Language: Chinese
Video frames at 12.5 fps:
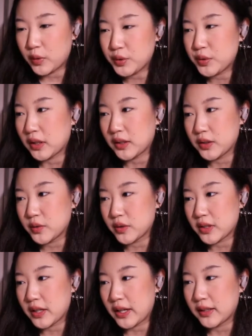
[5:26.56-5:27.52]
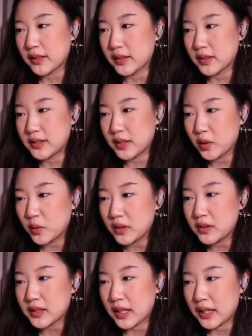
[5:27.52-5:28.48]
我选的就是那个结
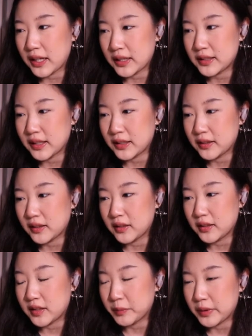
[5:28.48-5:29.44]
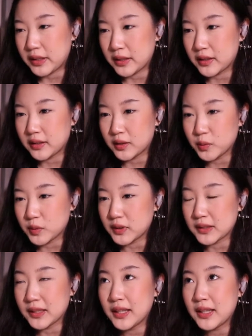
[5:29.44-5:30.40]
婚才给钱的这么一个路
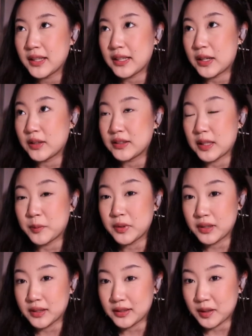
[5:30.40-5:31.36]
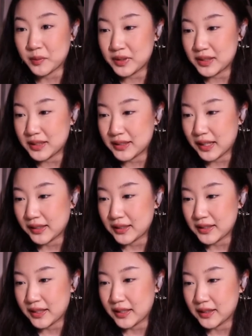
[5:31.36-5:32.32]
子。然后咱们和咱们现在的
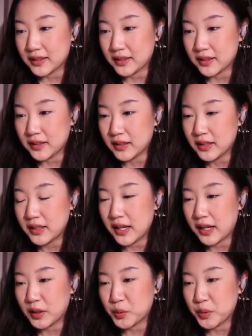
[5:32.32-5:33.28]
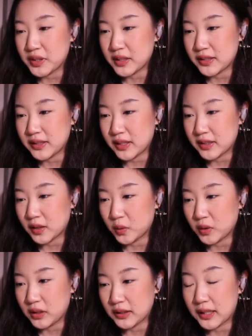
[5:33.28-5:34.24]
这一个恋爱对象结一下
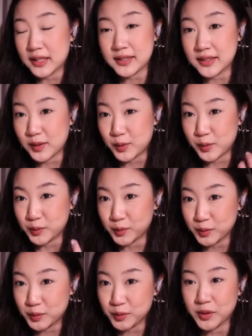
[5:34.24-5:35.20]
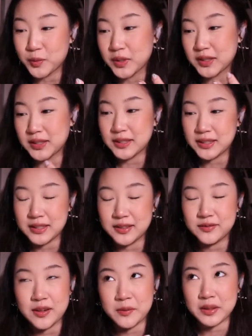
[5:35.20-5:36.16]
婚，让他自己去工作，我自己
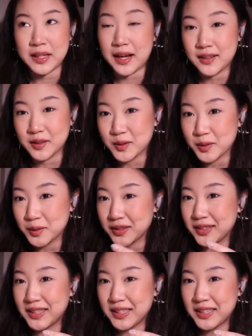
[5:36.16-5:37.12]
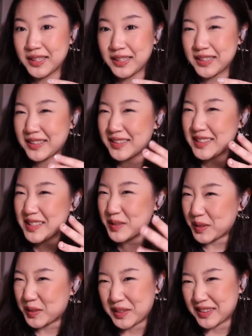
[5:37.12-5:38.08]
外面打零工。
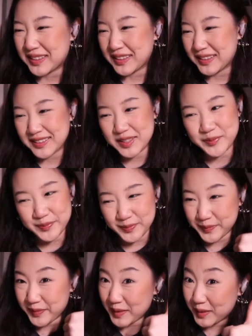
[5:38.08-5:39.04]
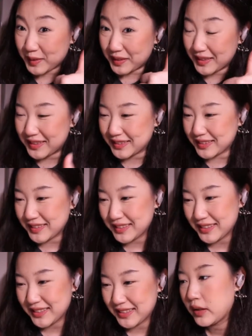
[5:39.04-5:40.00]
我觉得可以，我觉得行，
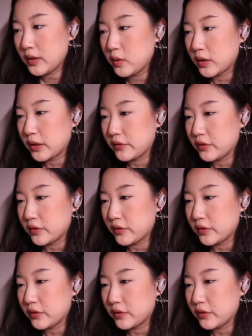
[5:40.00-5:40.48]
又可以